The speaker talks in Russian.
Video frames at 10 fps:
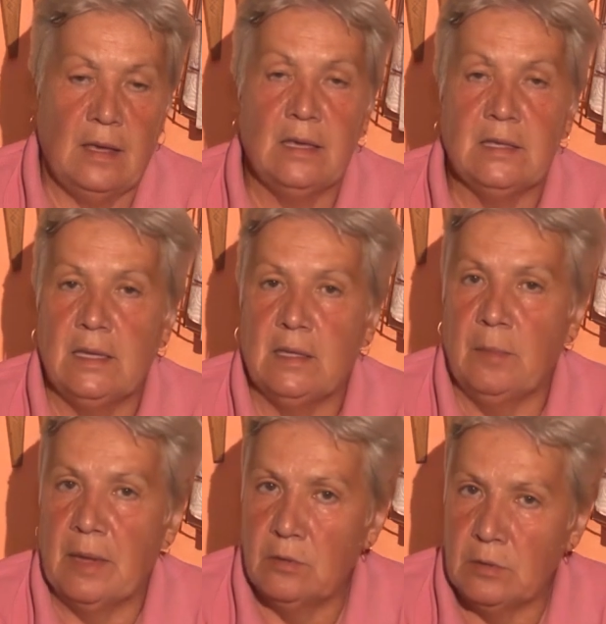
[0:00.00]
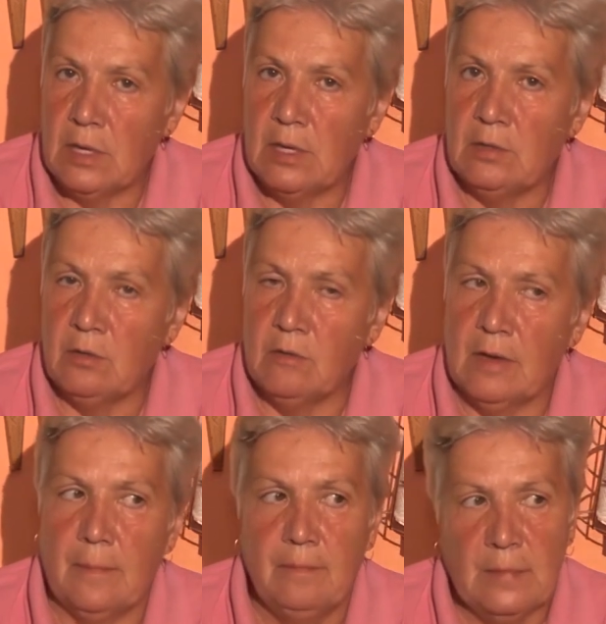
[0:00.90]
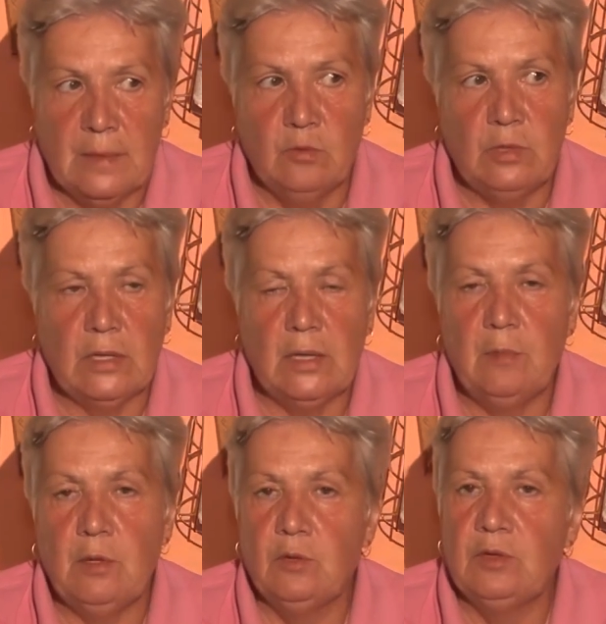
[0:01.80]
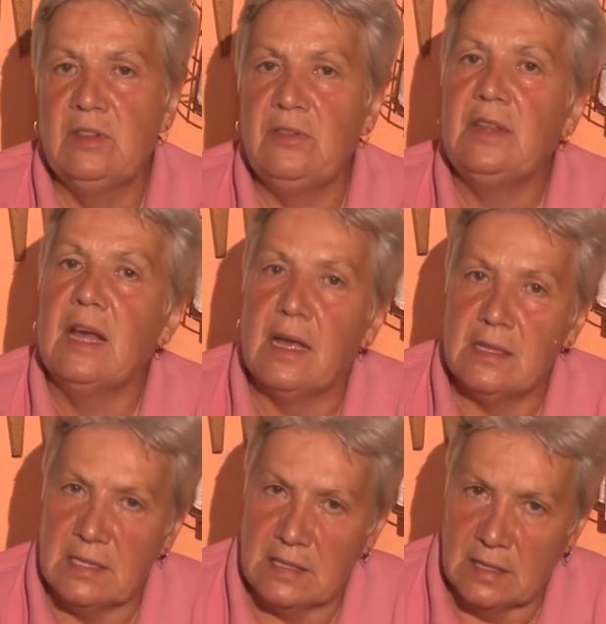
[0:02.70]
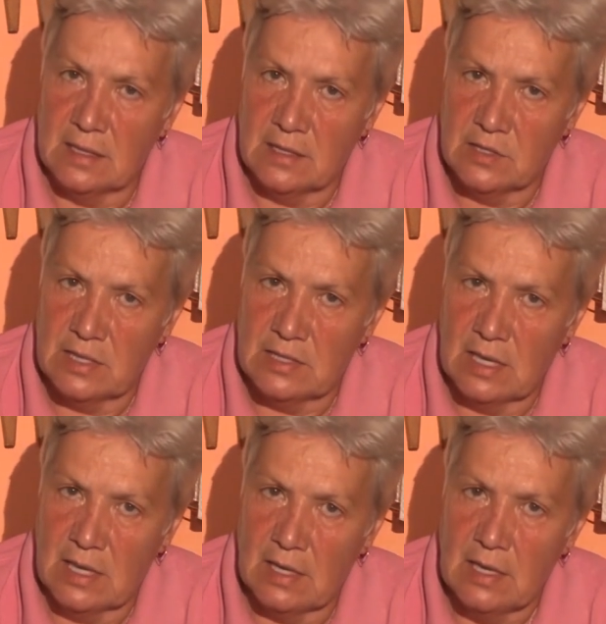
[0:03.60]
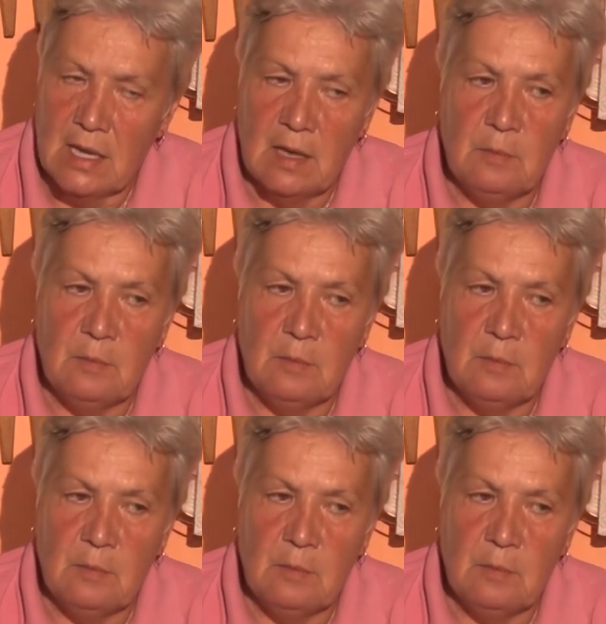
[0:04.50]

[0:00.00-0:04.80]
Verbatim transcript: если это полуторалитровая, ну тогда минут 12 она должна стоять.